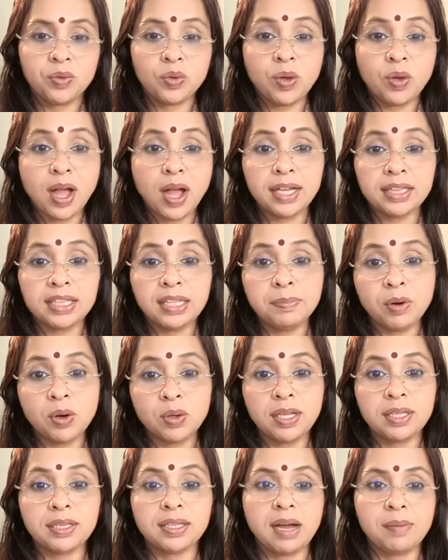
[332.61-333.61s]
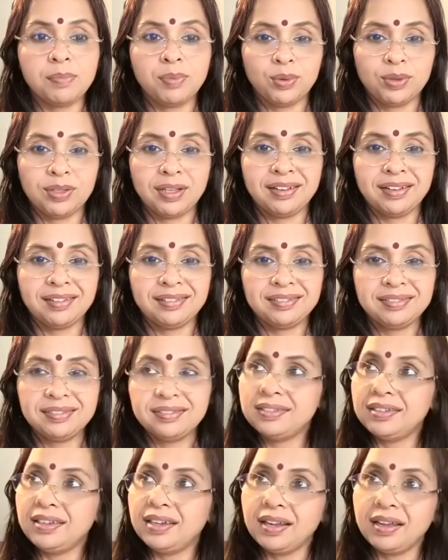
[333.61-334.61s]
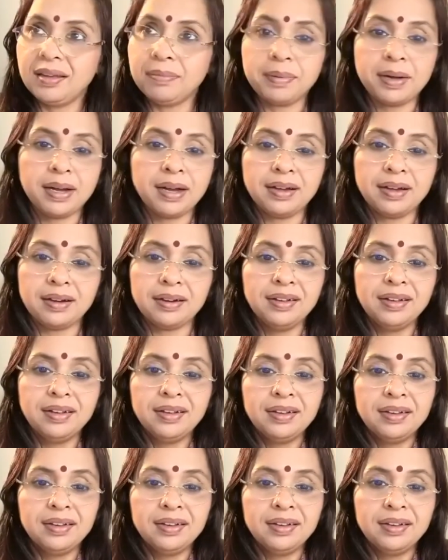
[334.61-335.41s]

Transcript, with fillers: तो आदि भौतिक ताप होता है कि अरे बाहर